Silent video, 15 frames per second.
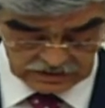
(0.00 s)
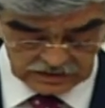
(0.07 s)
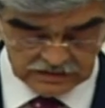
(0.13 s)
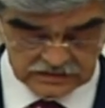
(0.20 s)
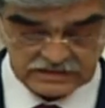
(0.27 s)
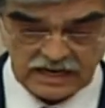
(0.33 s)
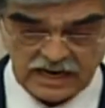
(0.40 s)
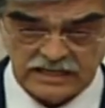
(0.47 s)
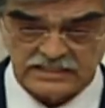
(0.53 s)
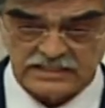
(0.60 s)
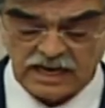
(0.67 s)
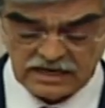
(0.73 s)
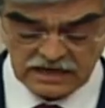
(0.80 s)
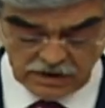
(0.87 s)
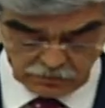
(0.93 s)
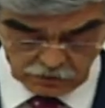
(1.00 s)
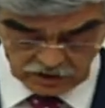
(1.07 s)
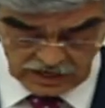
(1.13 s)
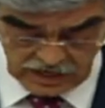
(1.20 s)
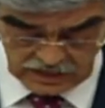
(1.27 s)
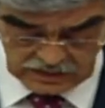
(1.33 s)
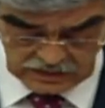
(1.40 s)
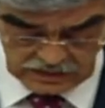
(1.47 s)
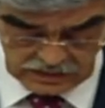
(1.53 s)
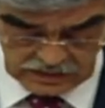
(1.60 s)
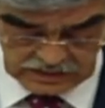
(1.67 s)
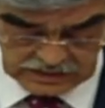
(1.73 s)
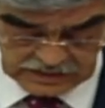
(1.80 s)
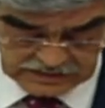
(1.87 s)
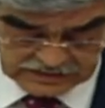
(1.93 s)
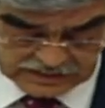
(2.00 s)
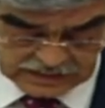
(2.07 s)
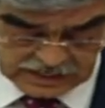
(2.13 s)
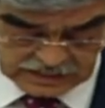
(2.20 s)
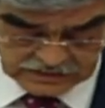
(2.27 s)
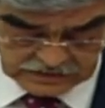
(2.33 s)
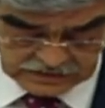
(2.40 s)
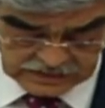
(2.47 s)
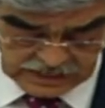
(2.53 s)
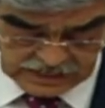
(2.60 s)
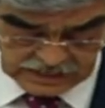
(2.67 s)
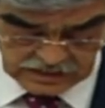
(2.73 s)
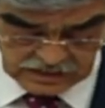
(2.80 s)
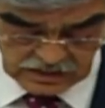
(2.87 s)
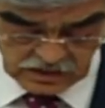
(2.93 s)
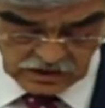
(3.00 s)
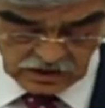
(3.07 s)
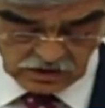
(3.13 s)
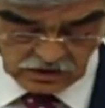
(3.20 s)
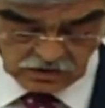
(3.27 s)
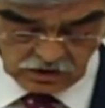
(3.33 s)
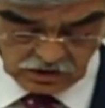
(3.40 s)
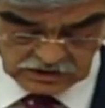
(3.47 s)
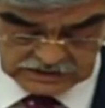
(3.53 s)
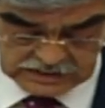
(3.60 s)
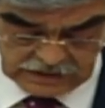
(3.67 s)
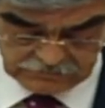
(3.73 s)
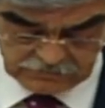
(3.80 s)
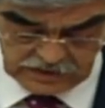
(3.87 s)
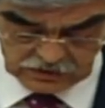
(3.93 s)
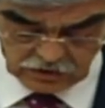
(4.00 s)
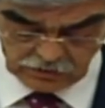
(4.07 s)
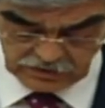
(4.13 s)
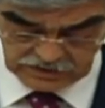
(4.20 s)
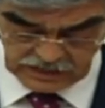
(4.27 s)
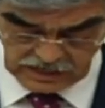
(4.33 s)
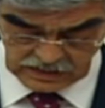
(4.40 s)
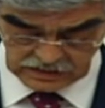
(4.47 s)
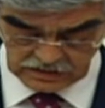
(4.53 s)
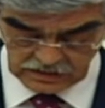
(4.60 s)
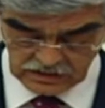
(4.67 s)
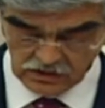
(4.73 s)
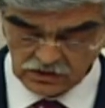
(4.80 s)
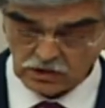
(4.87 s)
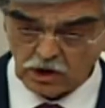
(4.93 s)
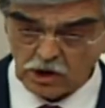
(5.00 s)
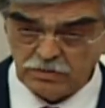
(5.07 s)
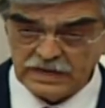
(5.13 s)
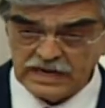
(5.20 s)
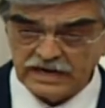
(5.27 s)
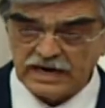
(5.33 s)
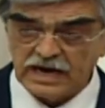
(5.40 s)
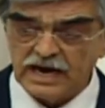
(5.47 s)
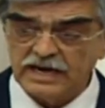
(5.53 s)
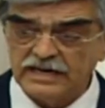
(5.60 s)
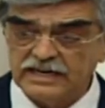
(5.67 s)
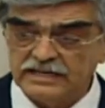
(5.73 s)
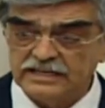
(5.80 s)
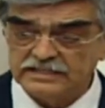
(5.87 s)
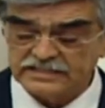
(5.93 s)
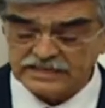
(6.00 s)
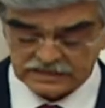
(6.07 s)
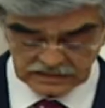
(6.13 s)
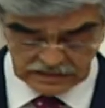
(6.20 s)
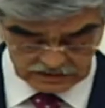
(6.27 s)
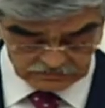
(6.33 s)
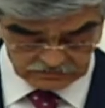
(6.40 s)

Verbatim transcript: Sayıştay raporları incelendiğinde COSGAP ve TÜBİTAK COBİ'lere ARGE destekleri